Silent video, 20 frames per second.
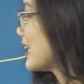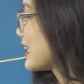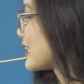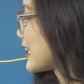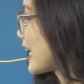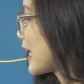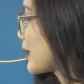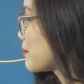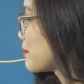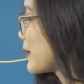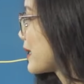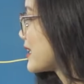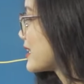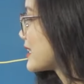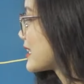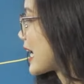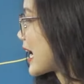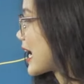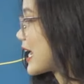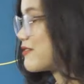nét
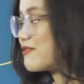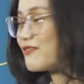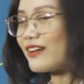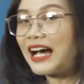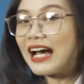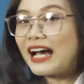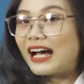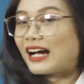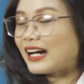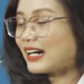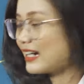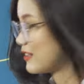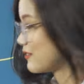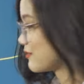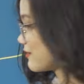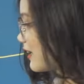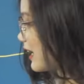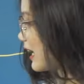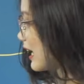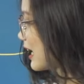bên trên và
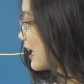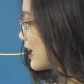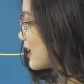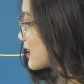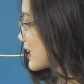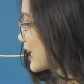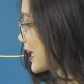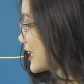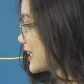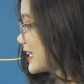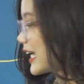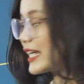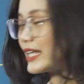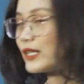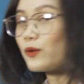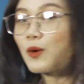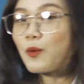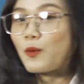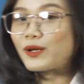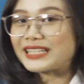và cái
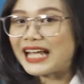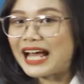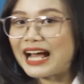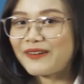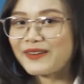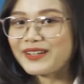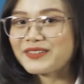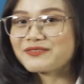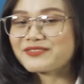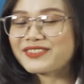đáy của quả táo ấy.